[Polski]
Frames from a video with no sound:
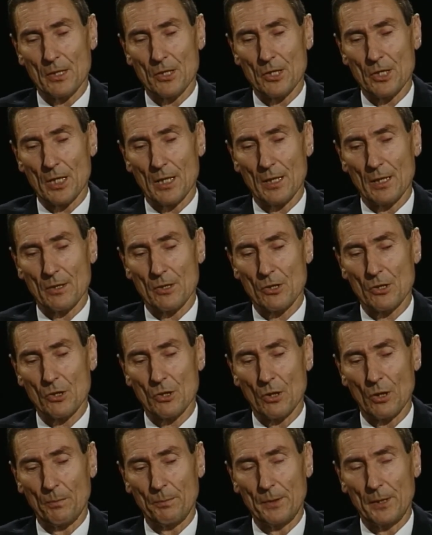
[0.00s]
że
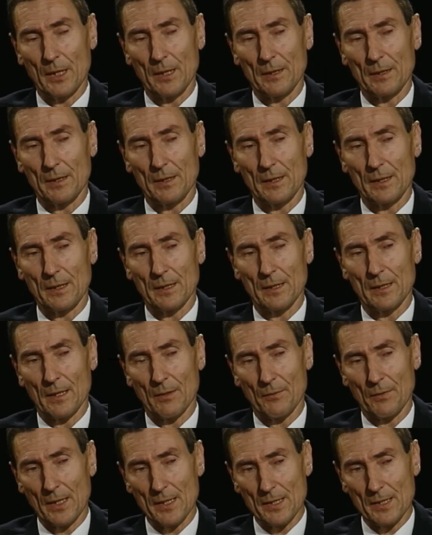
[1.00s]
stopień
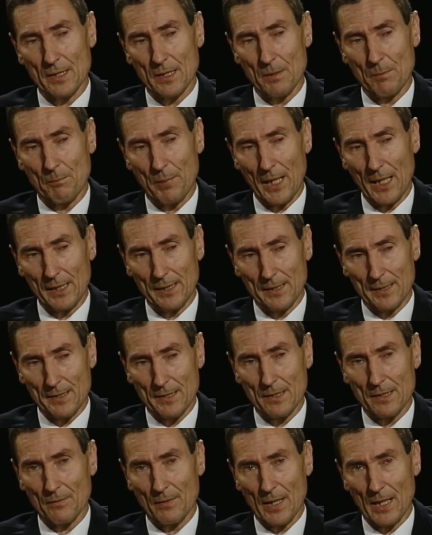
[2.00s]
interwencji
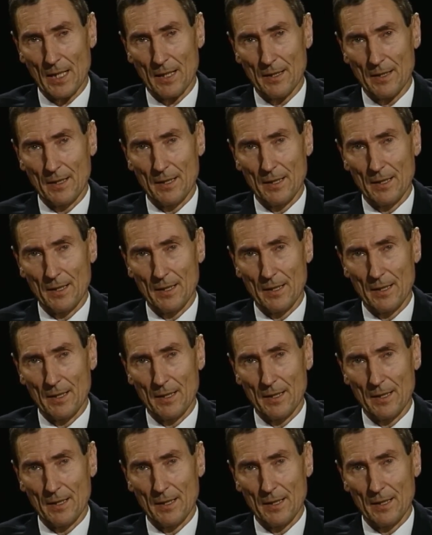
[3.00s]
państwa